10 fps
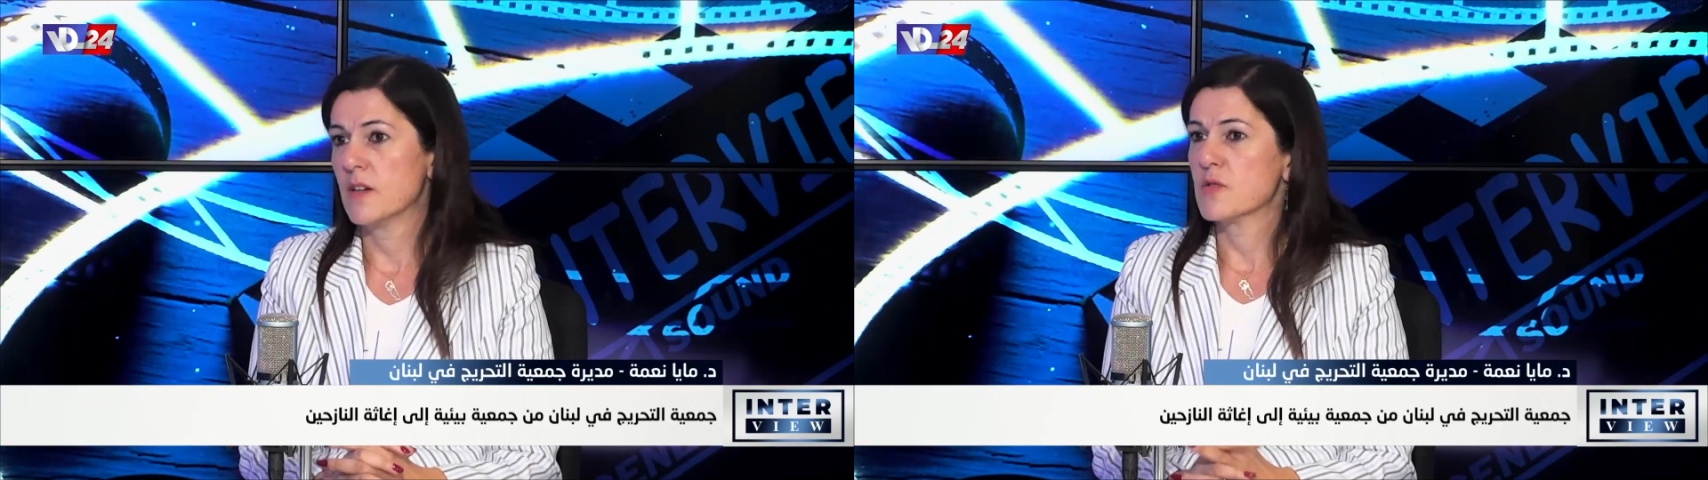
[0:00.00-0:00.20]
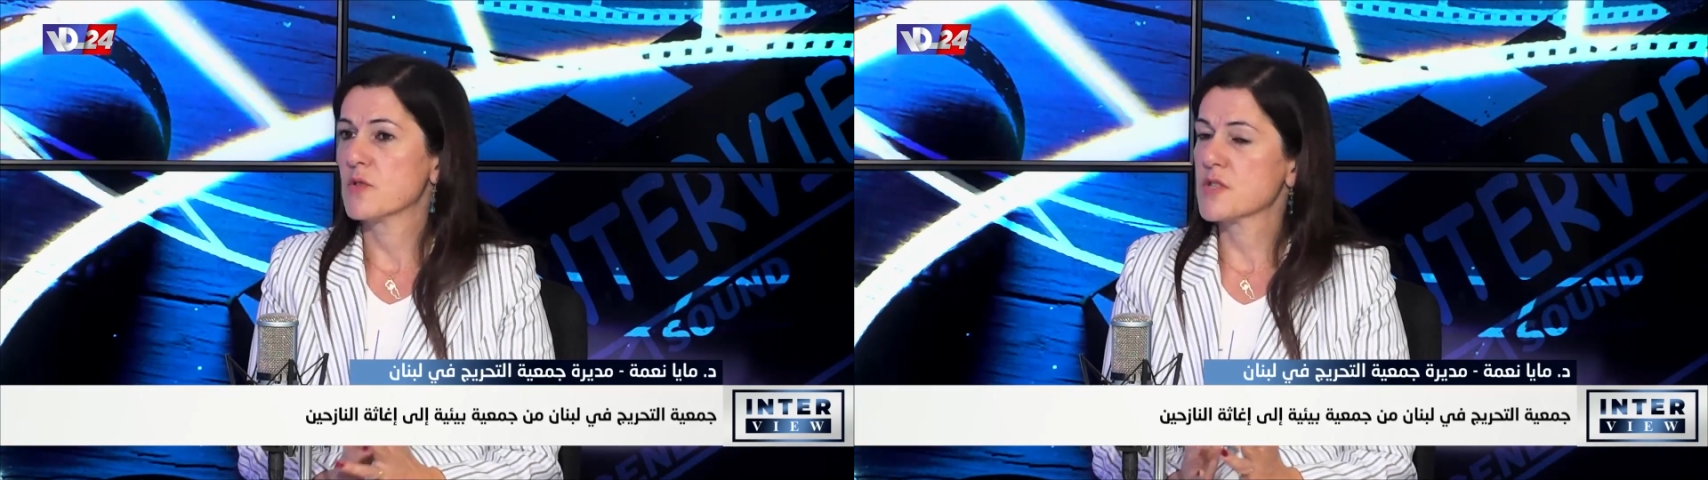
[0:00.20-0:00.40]

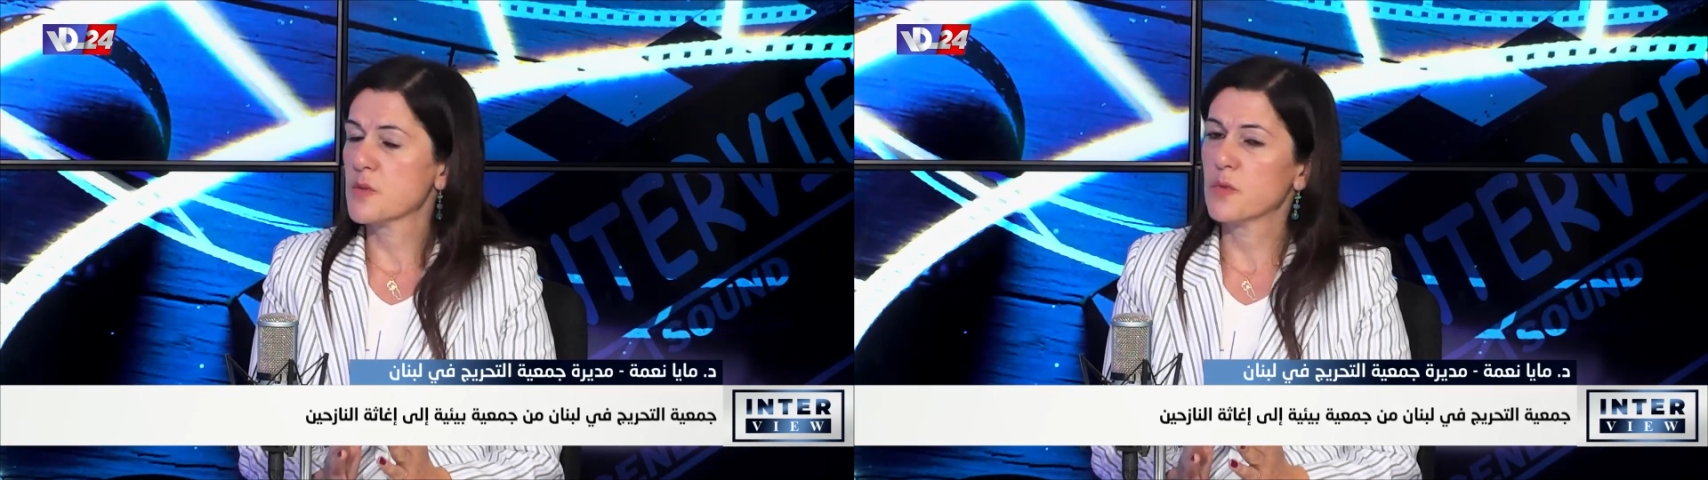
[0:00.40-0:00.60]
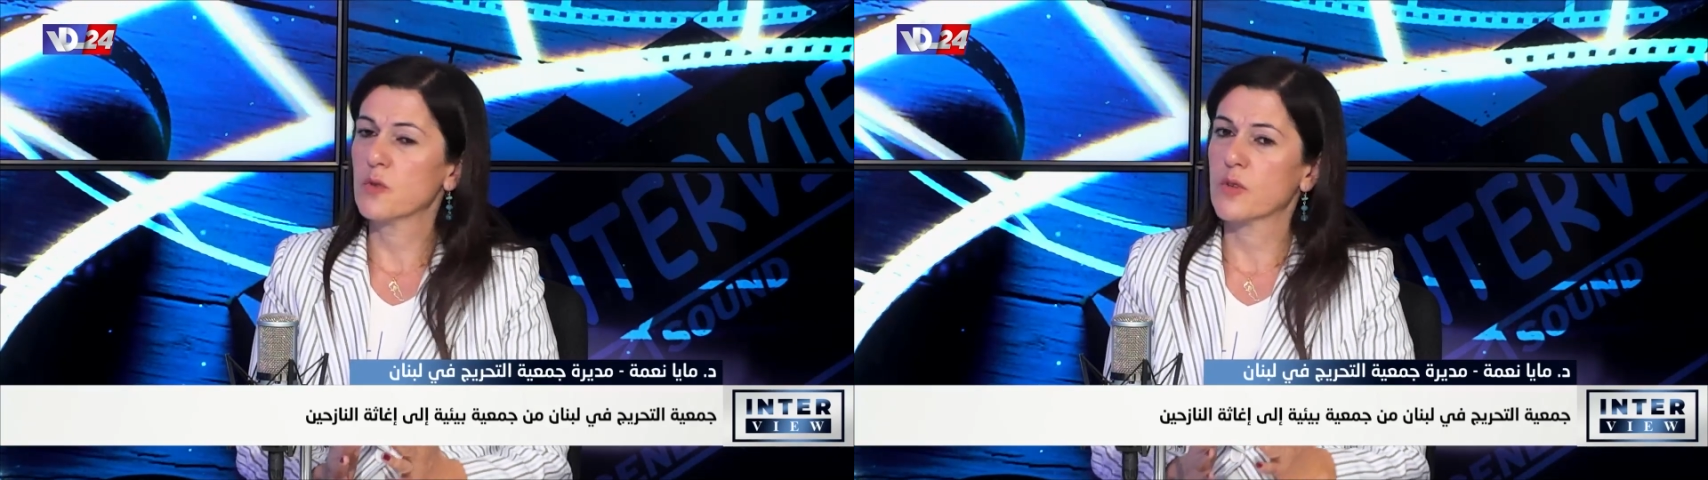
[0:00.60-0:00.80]
سو so
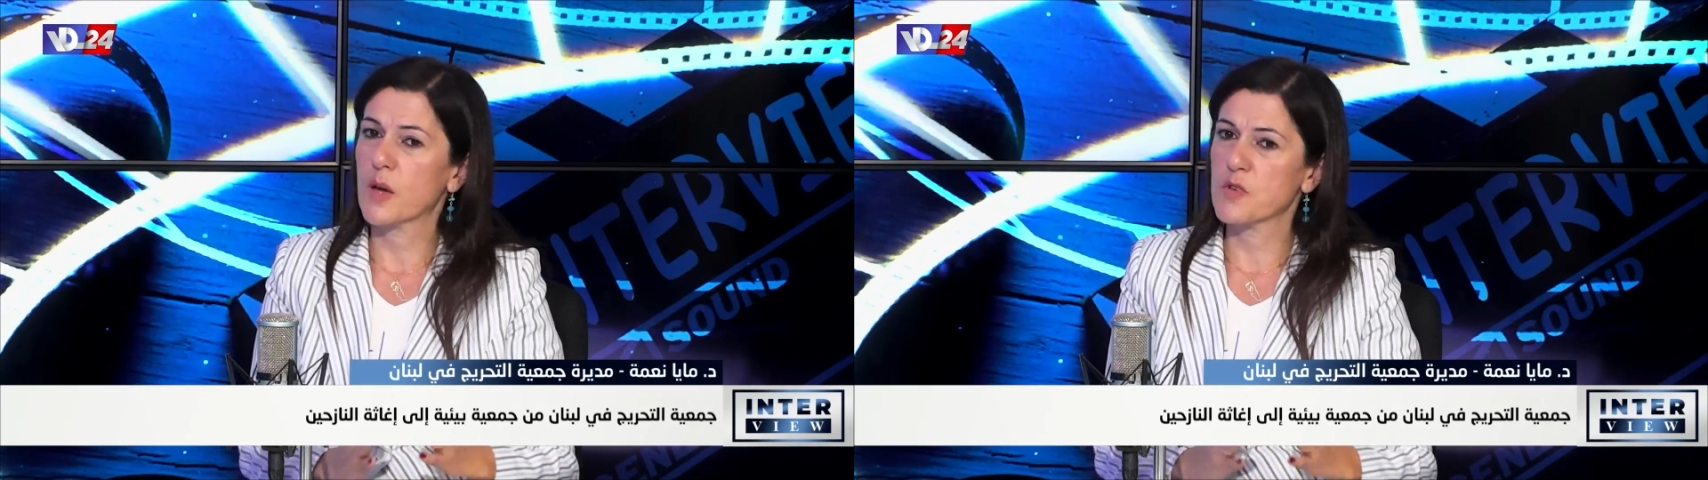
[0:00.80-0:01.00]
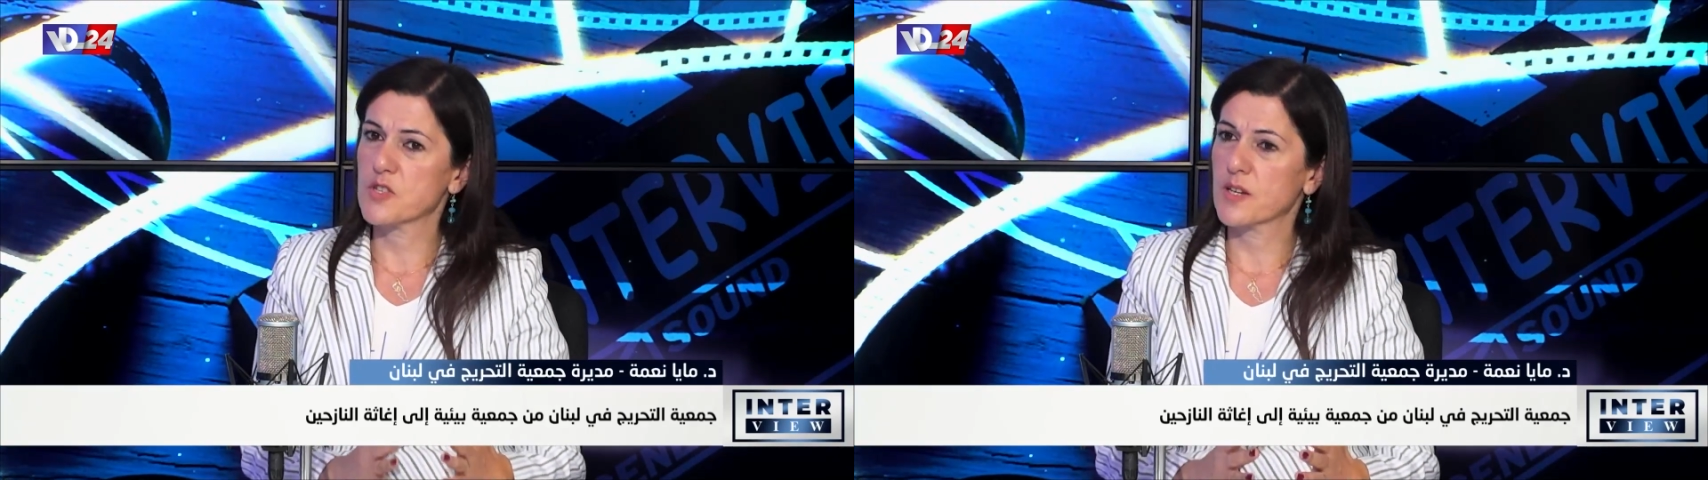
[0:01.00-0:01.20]
قسم منهم
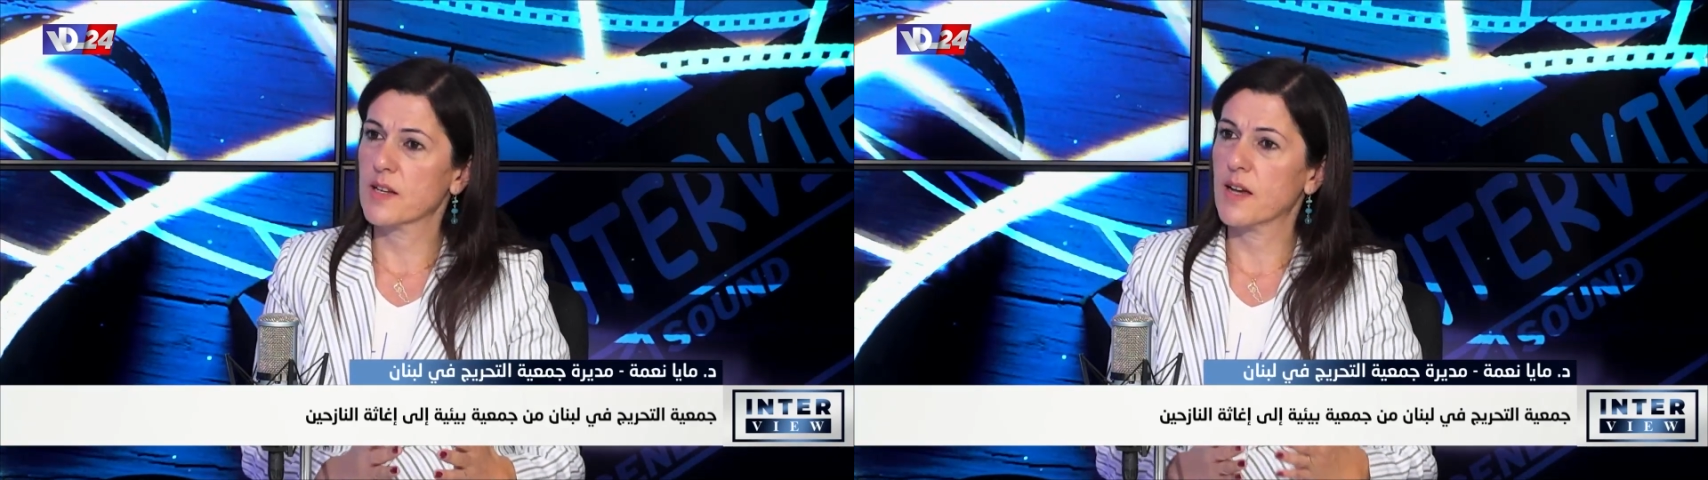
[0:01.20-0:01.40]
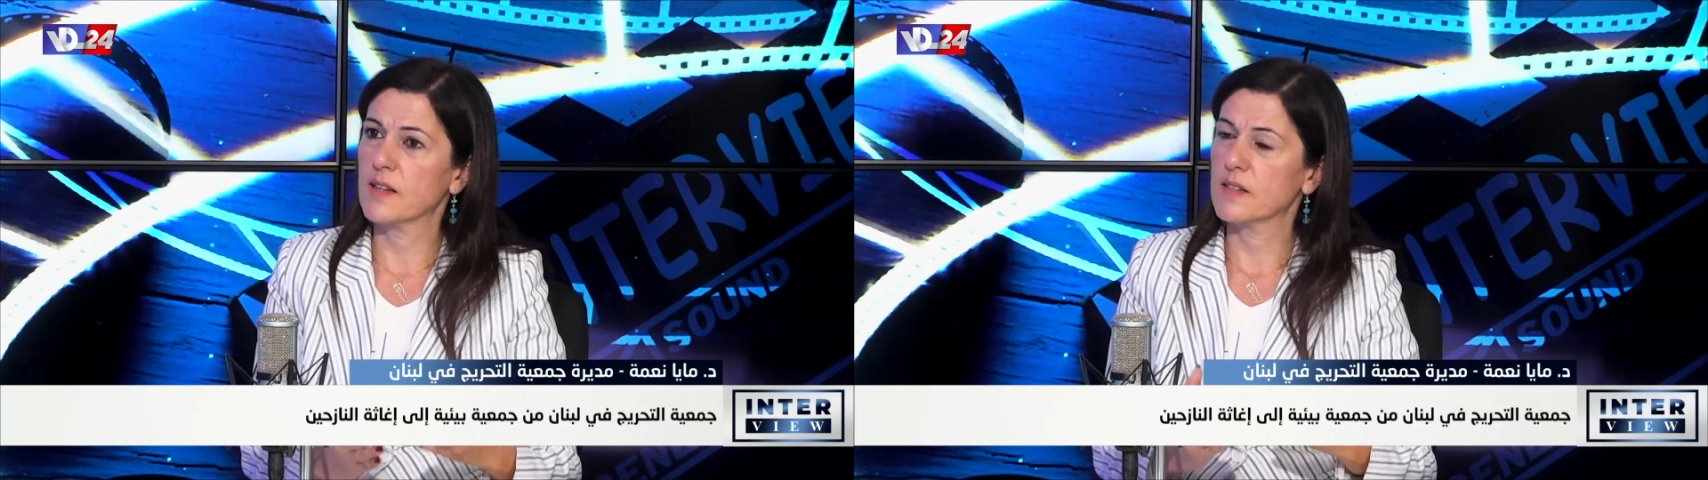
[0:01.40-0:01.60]
عم
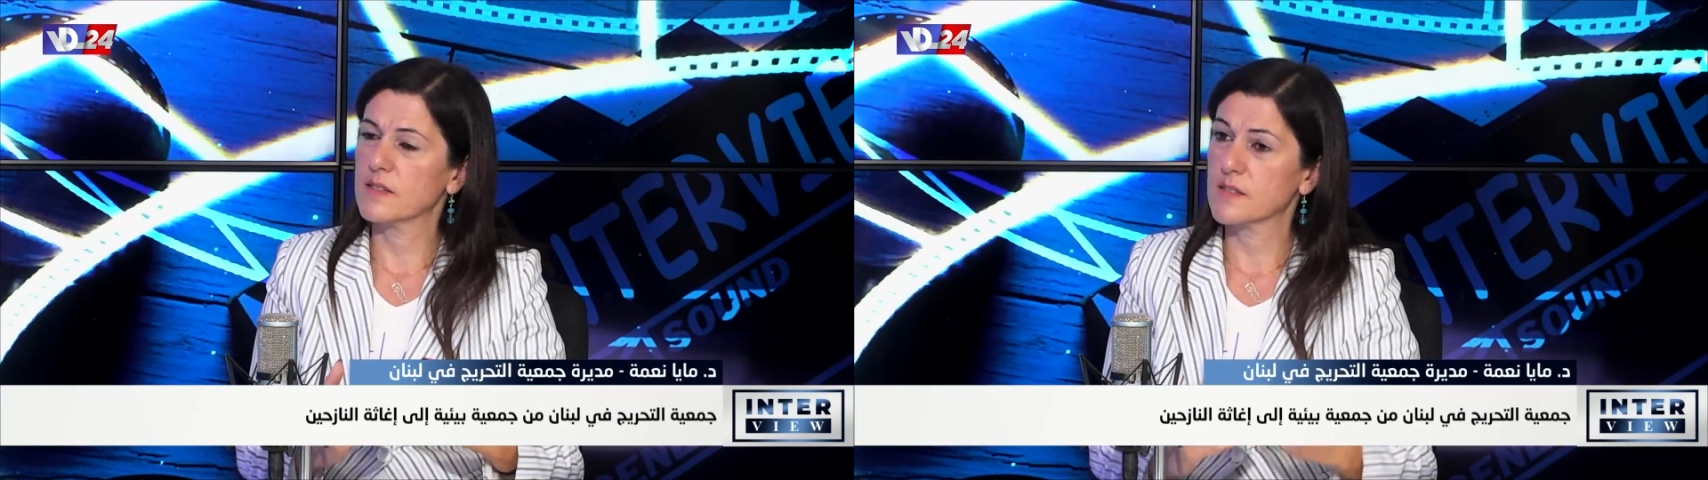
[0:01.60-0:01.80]
يشتغل على